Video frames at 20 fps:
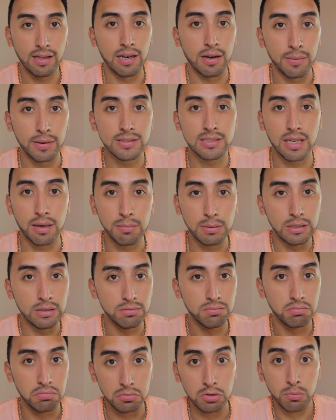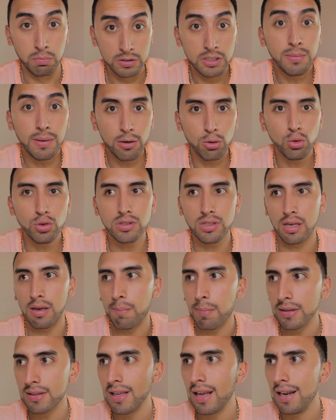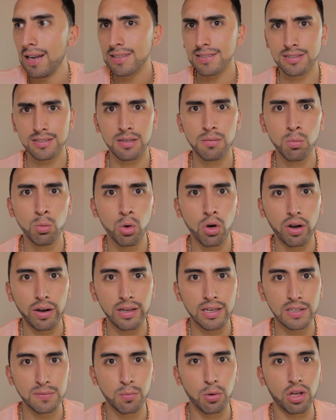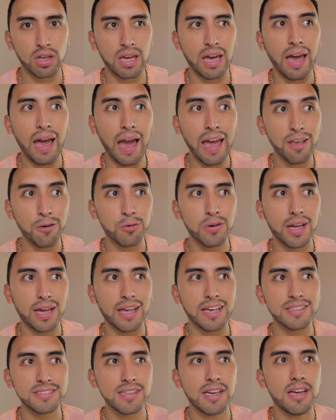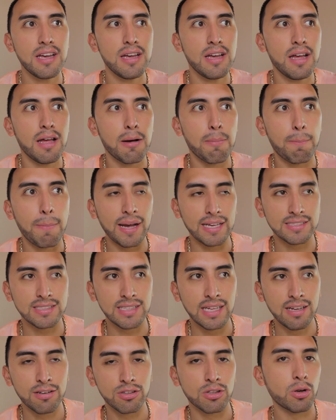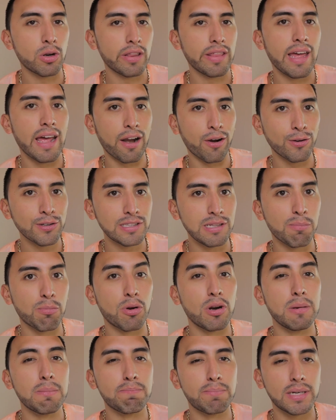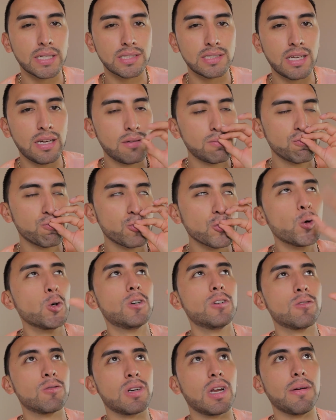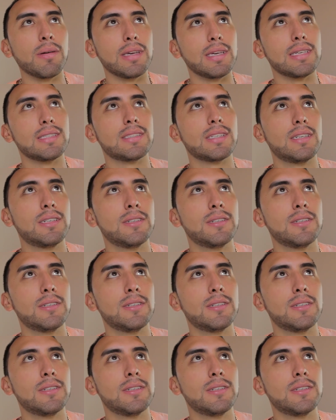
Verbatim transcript: La verdad es que a mí sí me gusta y aparte ahí las hacen muy ricas porque hay una que es pasta, donde lugar de arroz le ponen pasta, una belleza.